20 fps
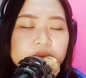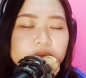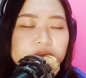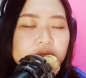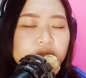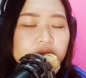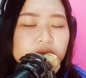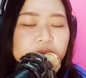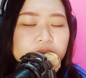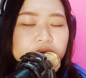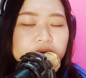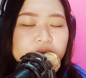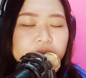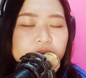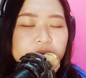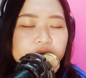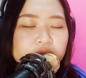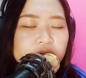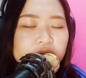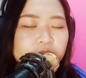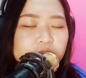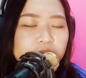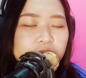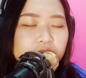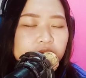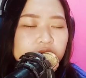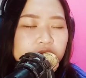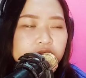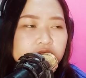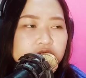yung, per, per, yung
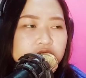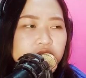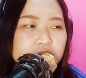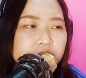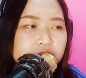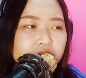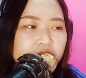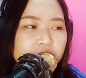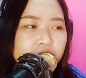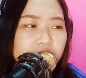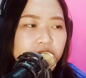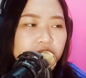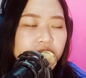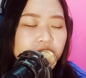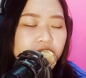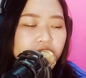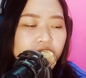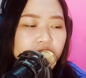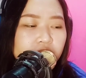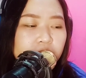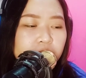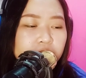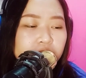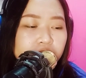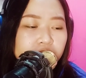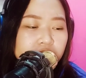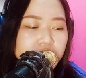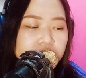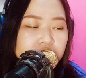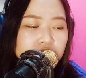energy ng person is very
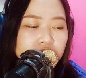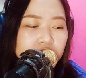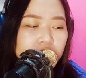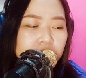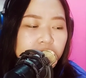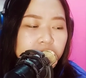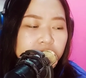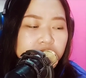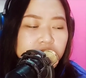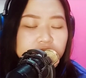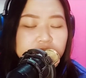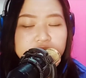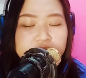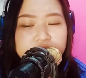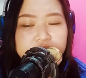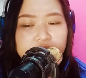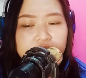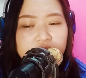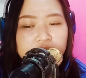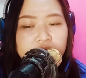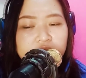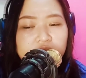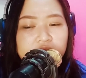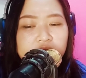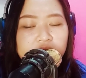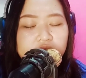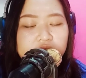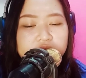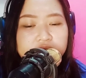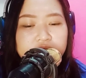professional. Pagdating sa
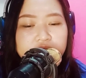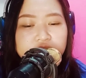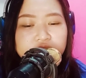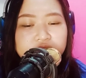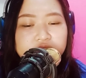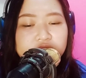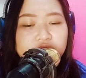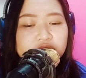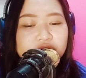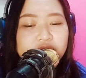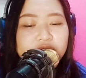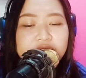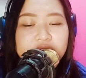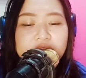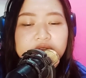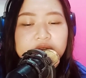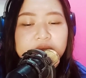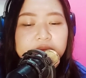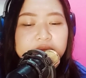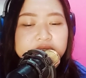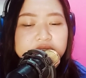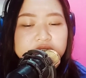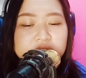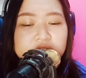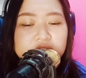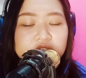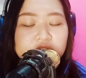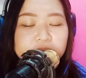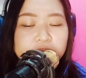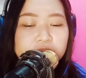connection ninyo, na ilalabas niya
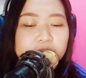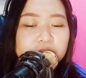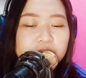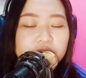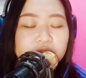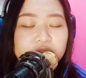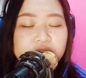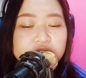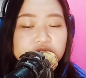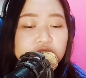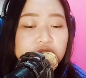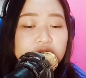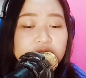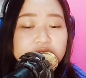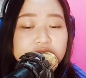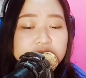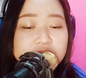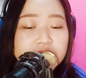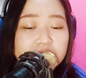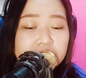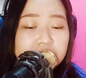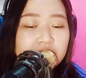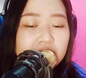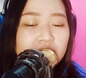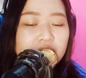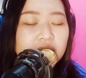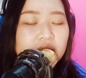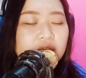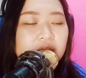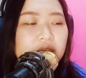rin yung professionalism
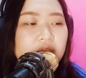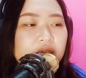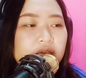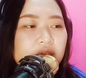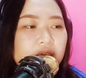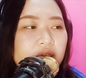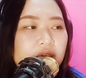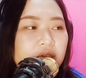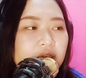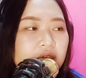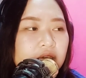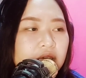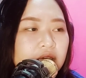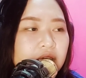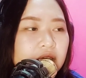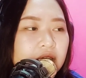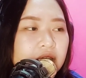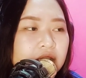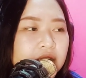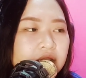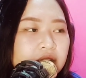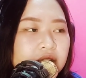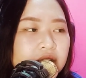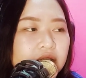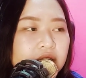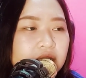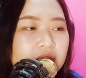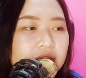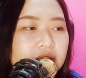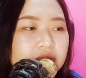niya. And
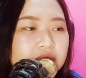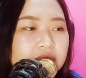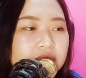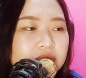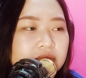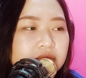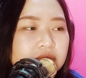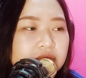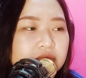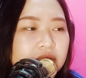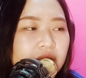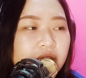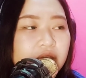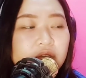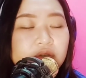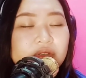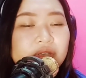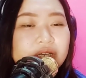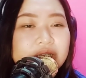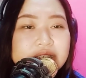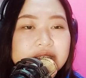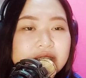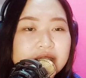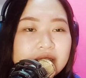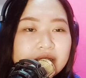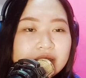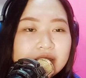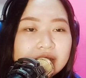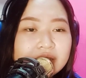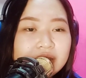ayaw niya kasi
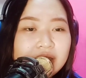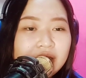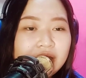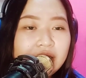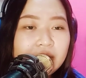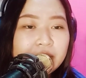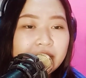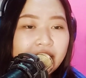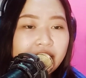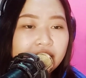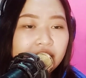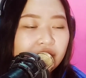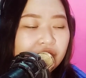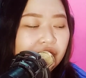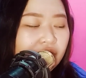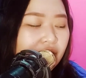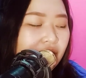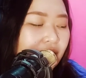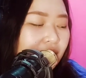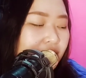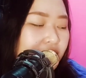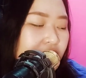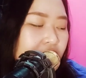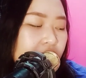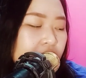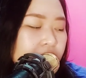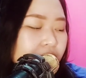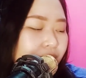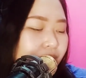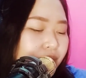ng hindi maayos ang lahat
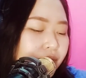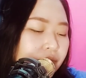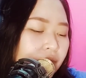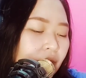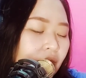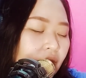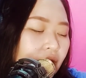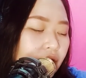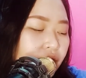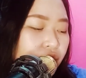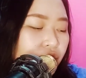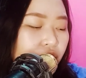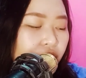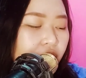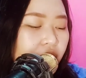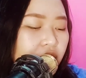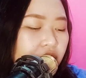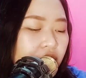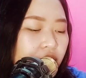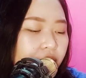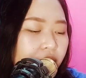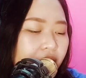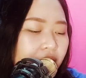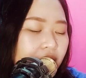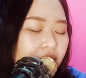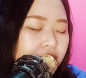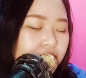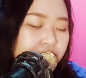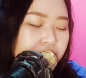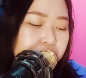eh. So anyway,